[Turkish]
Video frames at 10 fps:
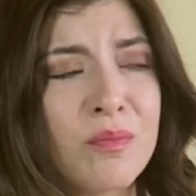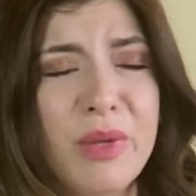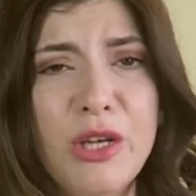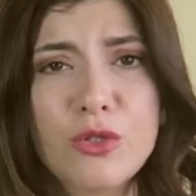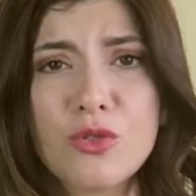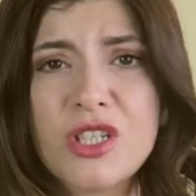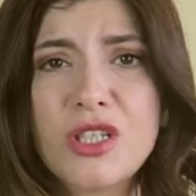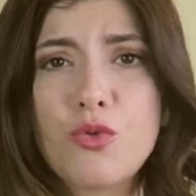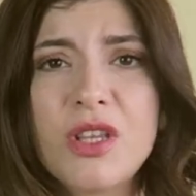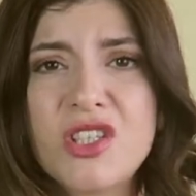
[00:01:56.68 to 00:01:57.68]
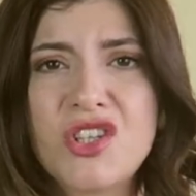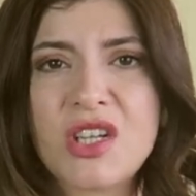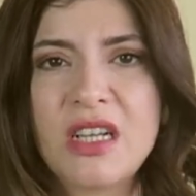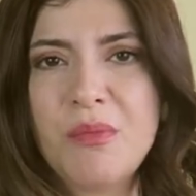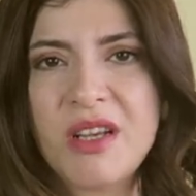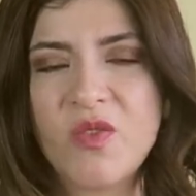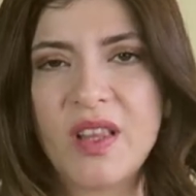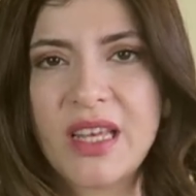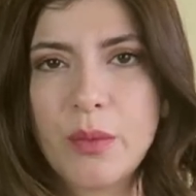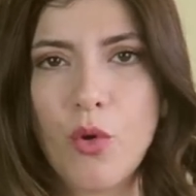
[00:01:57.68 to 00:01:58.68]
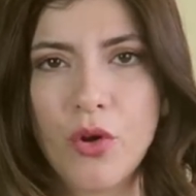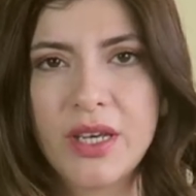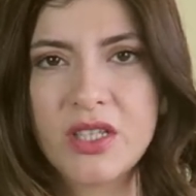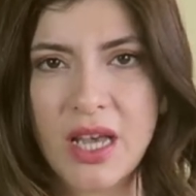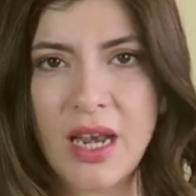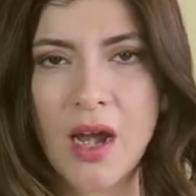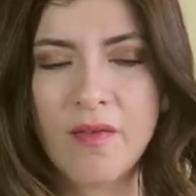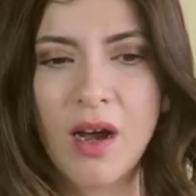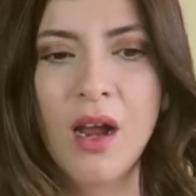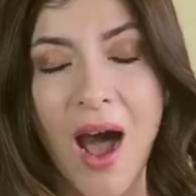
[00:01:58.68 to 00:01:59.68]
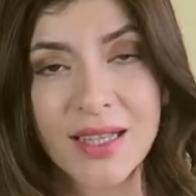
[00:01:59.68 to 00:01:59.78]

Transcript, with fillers: biliyorsunuz işte güneşe çıkılmaz falan gibi öyle şeyler var.